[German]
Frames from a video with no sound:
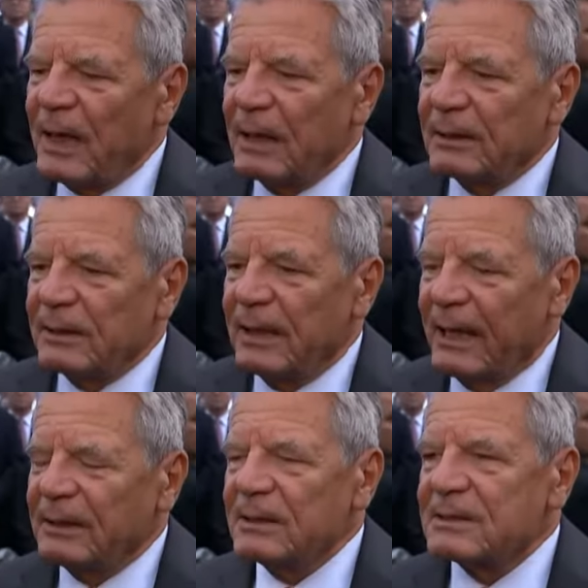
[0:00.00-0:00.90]

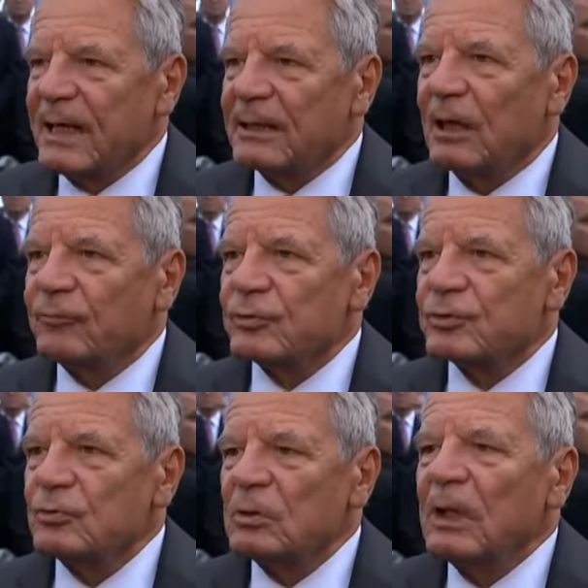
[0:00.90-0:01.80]
härtere Zeiten auf uns
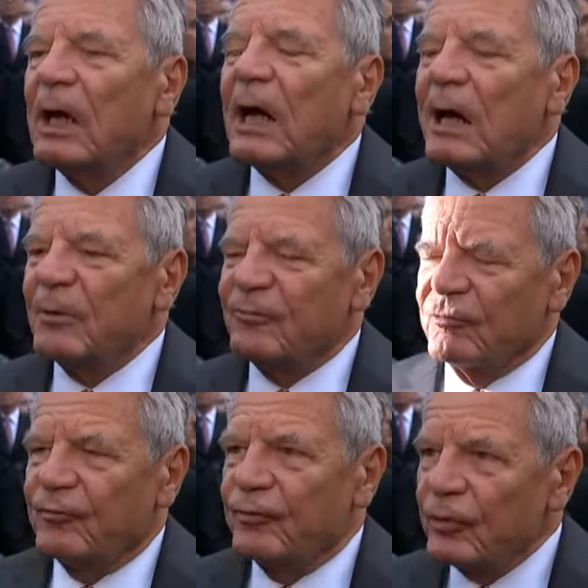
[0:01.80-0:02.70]
zu, aber
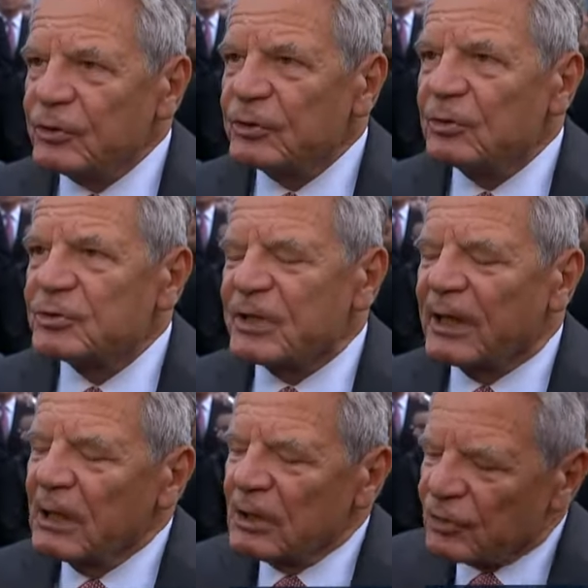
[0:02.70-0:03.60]
wir fürchten uns
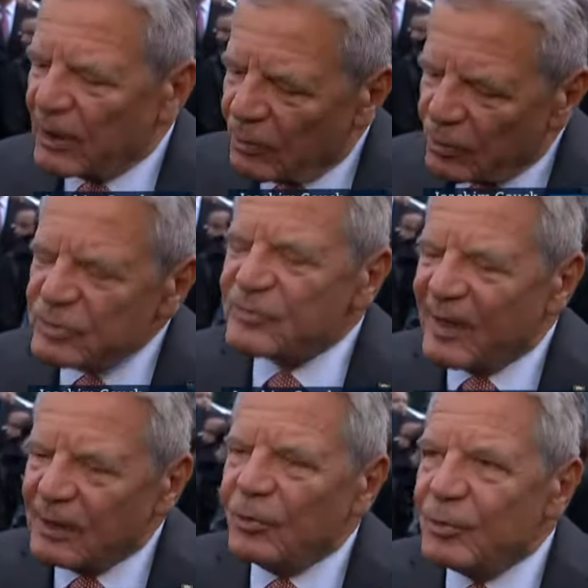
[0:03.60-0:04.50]
nicht, sondern uns
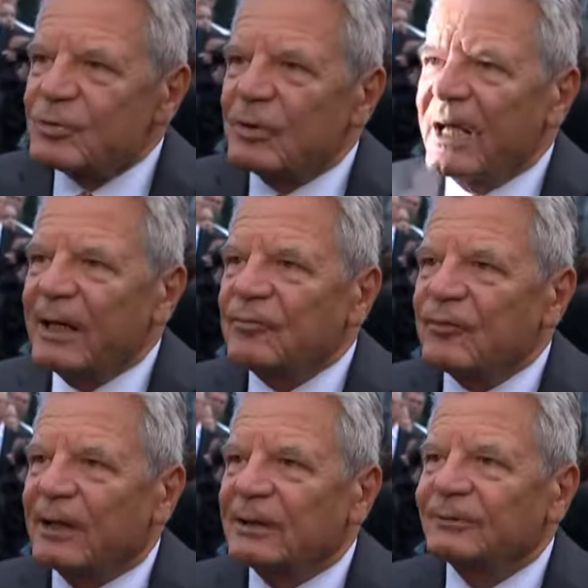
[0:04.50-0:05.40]
werden Lösungen einfallen.